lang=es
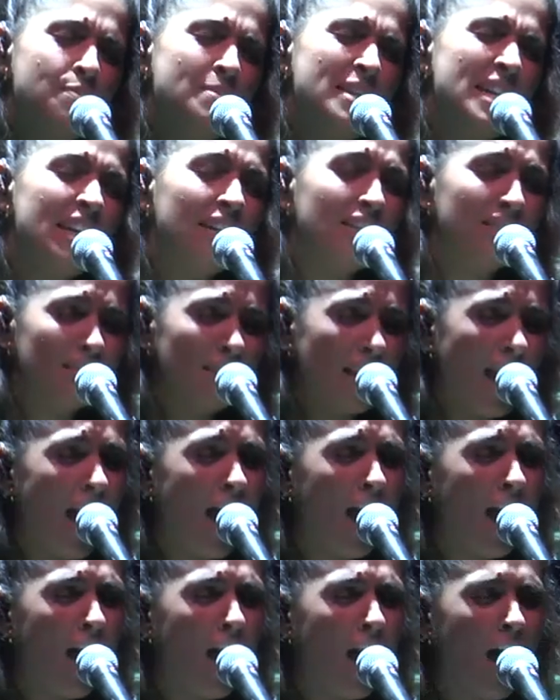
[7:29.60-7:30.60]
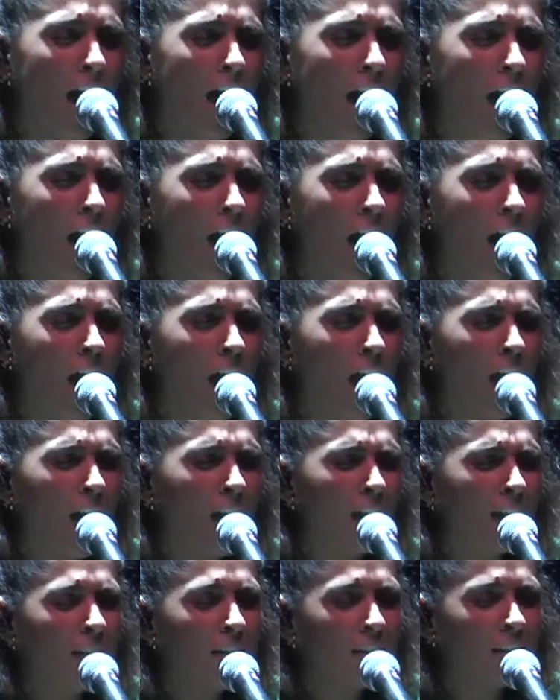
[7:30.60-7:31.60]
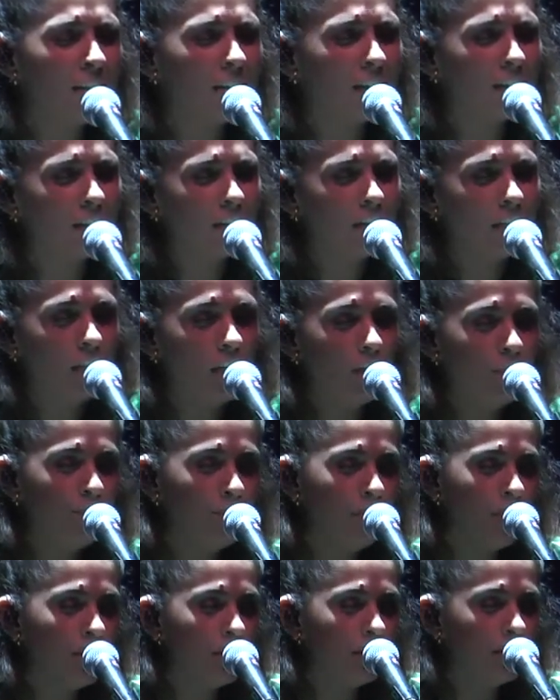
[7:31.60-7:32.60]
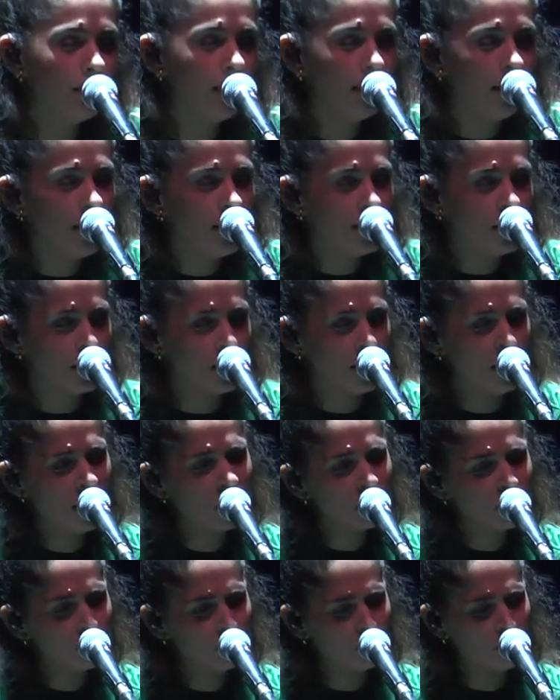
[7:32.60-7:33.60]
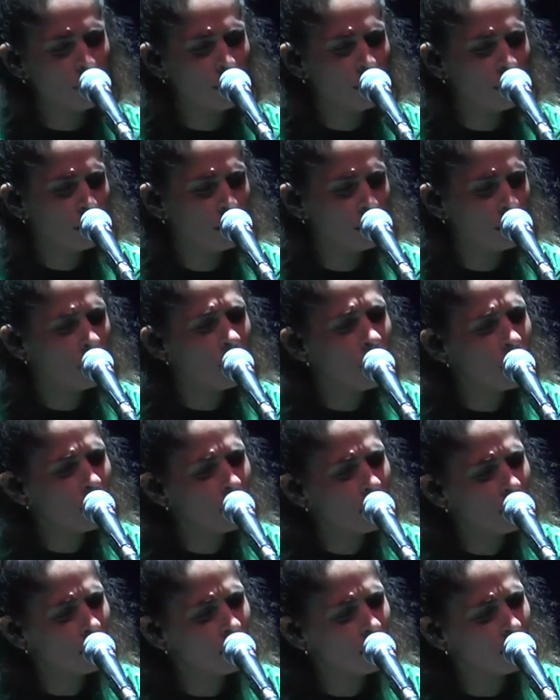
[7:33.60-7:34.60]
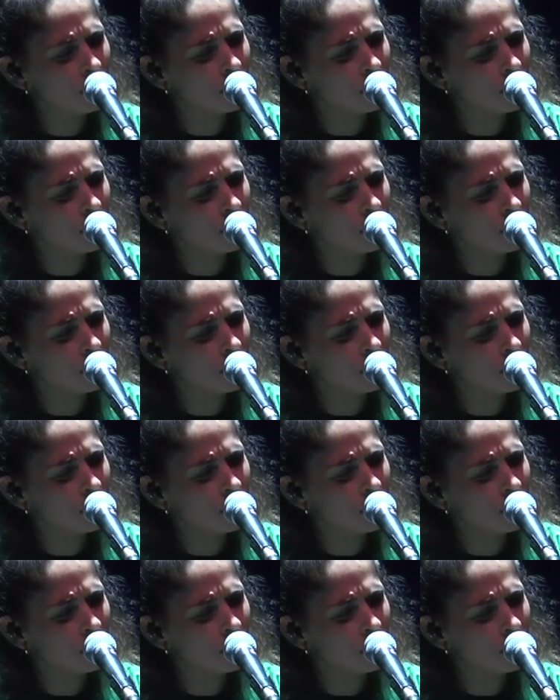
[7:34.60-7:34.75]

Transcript: a casi todos los eventos que se hacían, porque, jolín, ya que vivíamos las fiestas, las vivíamos... Mm,